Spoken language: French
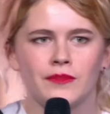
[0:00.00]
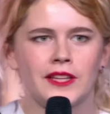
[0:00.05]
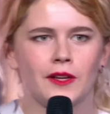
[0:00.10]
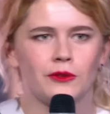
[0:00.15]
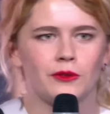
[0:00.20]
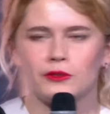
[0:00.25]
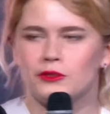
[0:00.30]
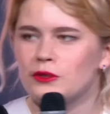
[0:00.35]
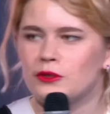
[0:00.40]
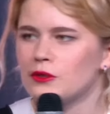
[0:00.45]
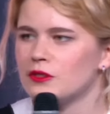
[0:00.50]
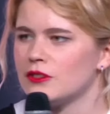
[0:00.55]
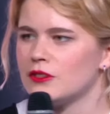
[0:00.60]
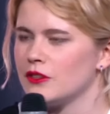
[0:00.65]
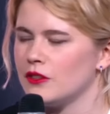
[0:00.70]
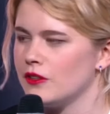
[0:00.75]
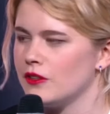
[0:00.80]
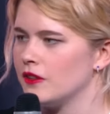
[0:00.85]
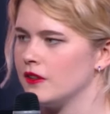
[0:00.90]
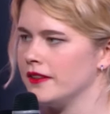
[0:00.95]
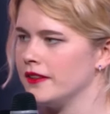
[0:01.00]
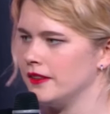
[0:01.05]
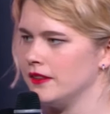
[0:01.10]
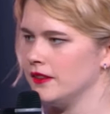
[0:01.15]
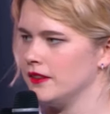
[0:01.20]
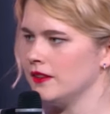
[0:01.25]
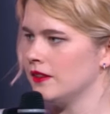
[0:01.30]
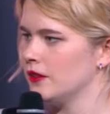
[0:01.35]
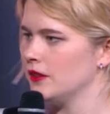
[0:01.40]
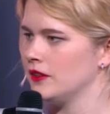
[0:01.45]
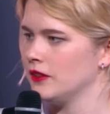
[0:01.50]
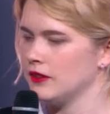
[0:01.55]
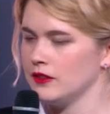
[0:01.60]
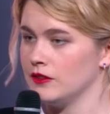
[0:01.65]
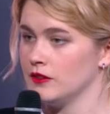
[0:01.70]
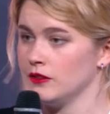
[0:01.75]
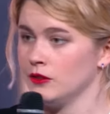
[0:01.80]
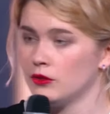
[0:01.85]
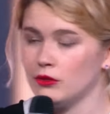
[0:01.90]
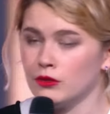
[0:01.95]
talentueuses euh,
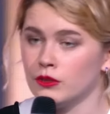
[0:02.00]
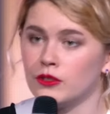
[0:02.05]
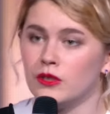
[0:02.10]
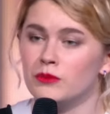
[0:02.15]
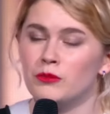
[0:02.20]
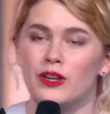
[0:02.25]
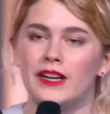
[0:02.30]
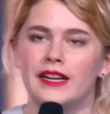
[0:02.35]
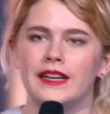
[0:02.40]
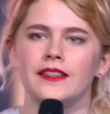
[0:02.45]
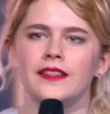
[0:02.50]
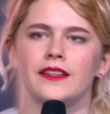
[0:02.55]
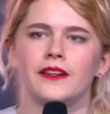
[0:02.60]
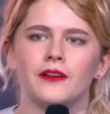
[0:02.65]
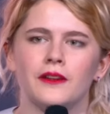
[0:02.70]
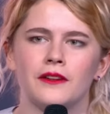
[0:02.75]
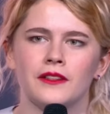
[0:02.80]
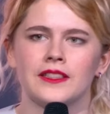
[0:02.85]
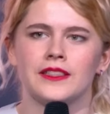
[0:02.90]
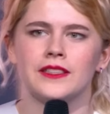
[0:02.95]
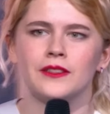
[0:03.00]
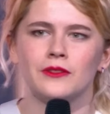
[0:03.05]
autres que moi euh, qui